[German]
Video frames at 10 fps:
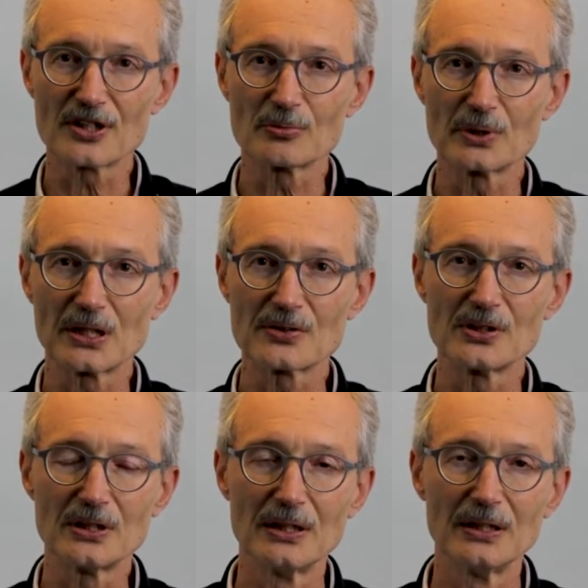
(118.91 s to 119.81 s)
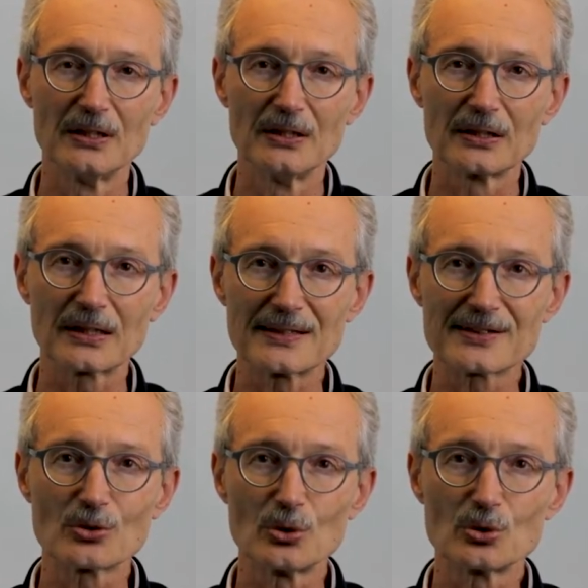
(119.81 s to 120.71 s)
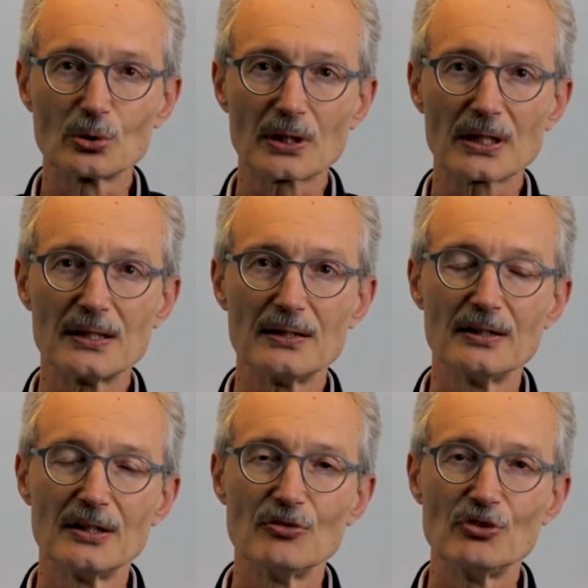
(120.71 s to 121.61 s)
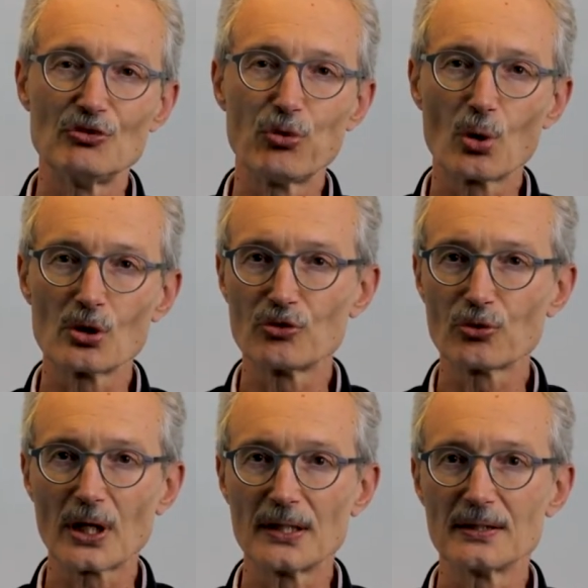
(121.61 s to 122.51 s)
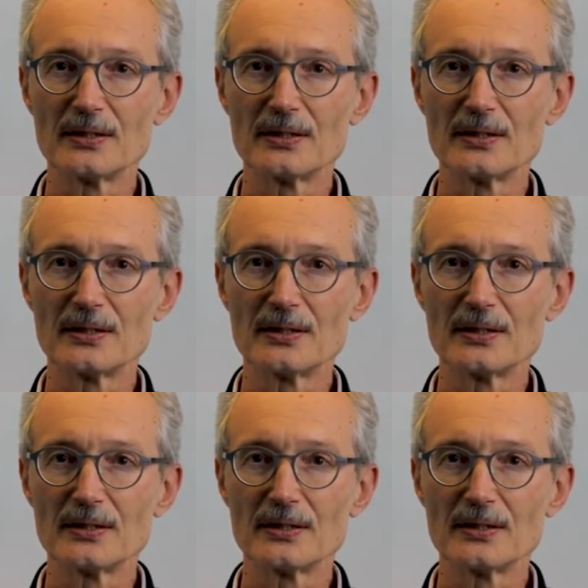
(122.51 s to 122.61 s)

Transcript: Also man hat sie rechtskulturell wie Vogelfreie